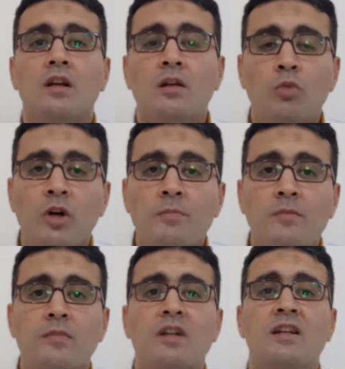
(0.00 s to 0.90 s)
المهم
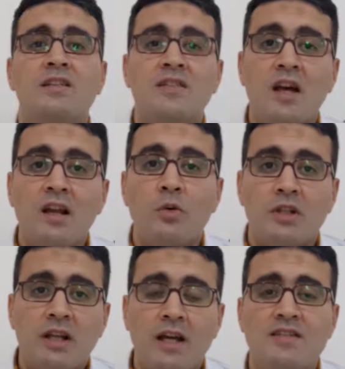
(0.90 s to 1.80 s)
الرساله
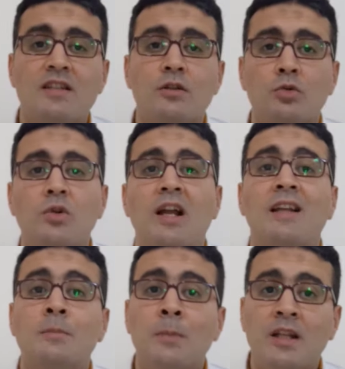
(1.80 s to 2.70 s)
والتحذير دول
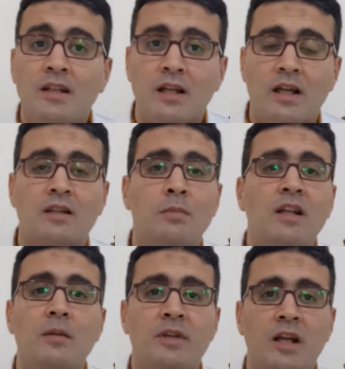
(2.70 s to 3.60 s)
اتمنى
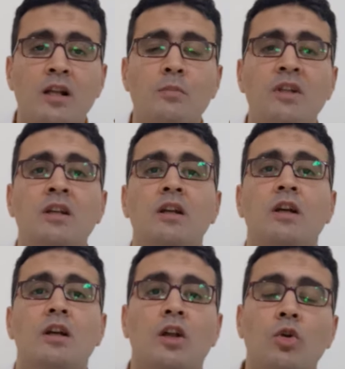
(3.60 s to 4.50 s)
اتمنى من قلبي
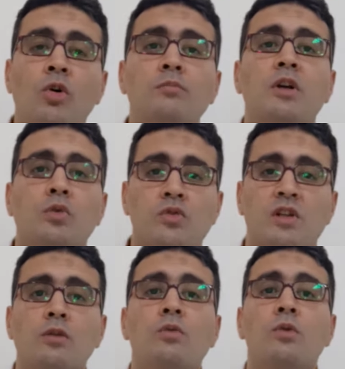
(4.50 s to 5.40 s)
ان هم
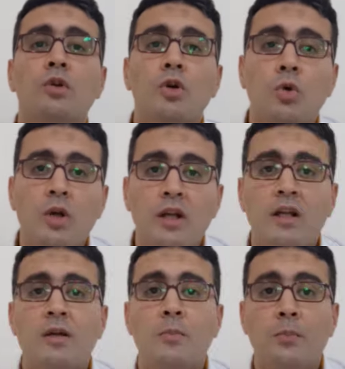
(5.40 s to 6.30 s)
يوصلوا
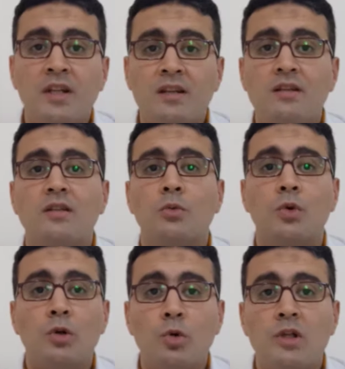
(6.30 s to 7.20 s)
لكل بنت
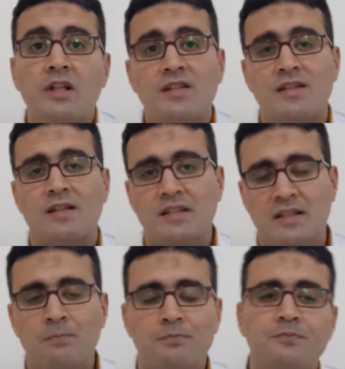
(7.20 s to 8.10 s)
ولكل سيده